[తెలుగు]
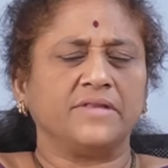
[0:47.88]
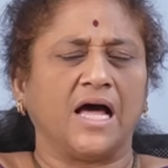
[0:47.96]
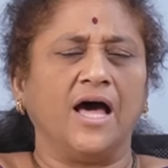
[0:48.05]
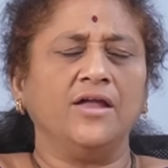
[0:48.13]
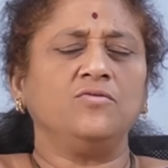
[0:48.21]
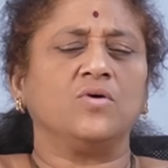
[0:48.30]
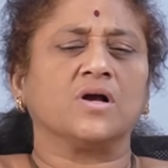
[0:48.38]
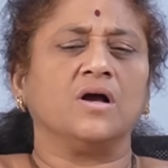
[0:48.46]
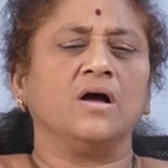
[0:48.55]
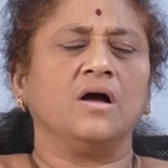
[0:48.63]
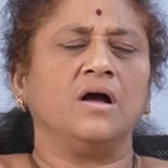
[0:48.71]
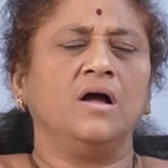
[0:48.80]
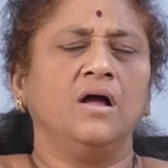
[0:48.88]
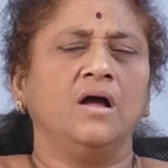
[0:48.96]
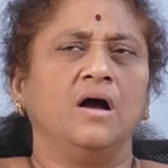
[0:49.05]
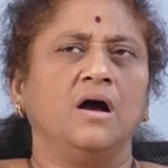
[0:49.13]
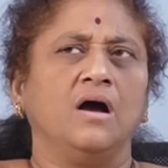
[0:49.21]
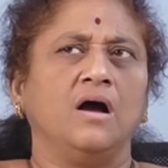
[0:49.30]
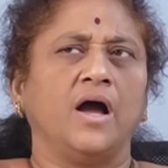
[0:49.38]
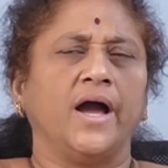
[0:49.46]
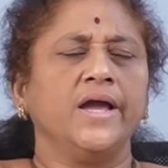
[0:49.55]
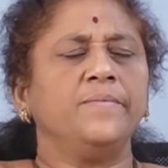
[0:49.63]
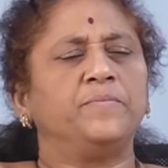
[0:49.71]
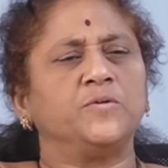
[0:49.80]
తాను ఒక
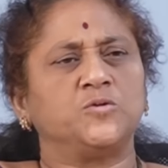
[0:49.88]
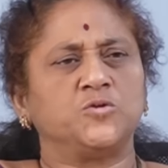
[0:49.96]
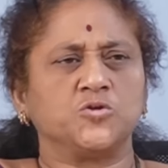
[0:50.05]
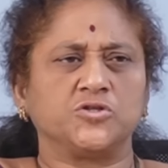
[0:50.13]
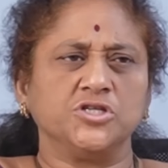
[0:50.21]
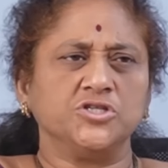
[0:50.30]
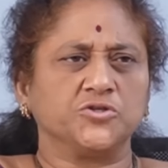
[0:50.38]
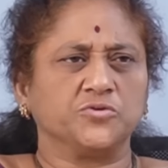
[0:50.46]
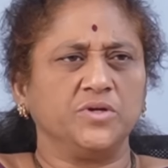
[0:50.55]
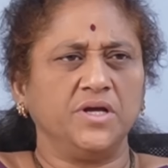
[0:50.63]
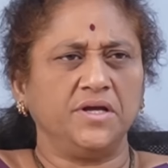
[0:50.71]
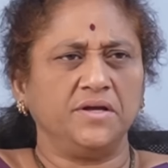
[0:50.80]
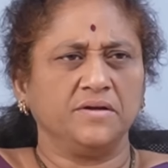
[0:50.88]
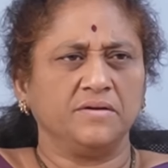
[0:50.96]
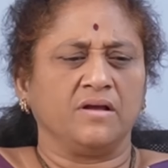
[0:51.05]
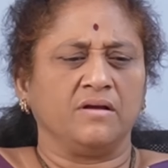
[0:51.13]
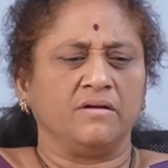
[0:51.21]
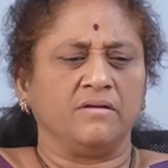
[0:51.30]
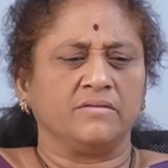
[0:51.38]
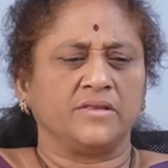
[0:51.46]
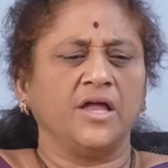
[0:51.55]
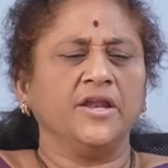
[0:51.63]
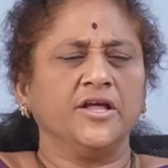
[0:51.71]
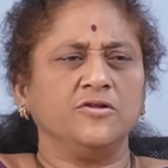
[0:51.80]
హైప్ సృష్టించుకుని
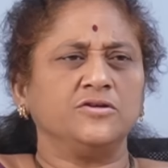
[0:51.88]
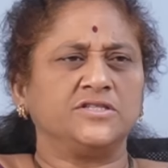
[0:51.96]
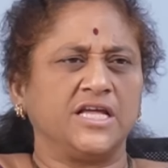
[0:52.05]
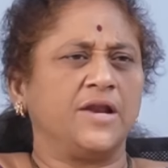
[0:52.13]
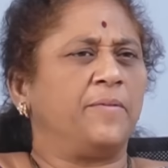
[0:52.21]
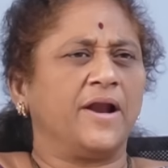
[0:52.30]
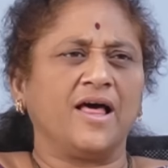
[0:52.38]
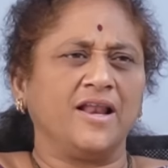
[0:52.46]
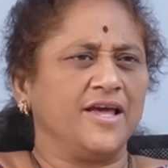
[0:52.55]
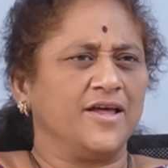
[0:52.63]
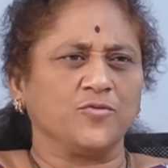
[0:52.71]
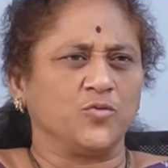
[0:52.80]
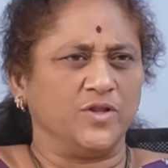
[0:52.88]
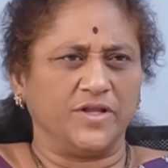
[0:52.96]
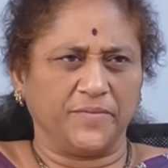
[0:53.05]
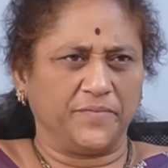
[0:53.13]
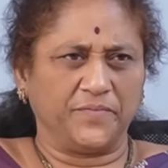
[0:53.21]
తనేదో స్థిరపడాలి అనుకుంది